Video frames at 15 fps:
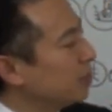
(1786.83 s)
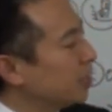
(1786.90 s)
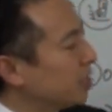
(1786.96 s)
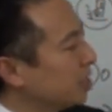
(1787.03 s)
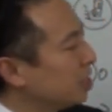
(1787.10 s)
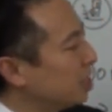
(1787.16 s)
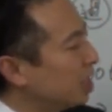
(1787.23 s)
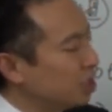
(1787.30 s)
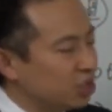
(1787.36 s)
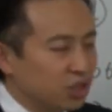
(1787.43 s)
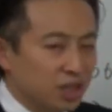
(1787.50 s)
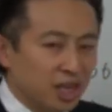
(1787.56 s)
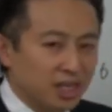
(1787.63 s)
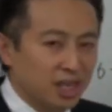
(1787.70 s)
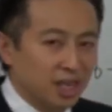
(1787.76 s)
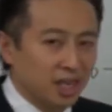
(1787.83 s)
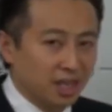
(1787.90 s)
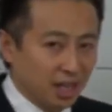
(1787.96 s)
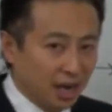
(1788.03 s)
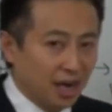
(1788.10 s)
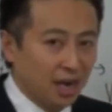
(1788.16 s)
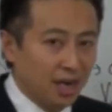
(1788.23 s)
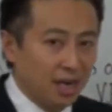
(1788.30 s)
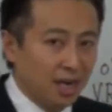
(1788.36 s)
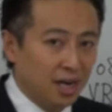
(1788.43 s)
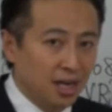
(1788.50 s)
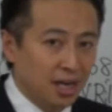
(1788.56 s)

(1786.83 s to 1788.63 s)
私が出題者だったら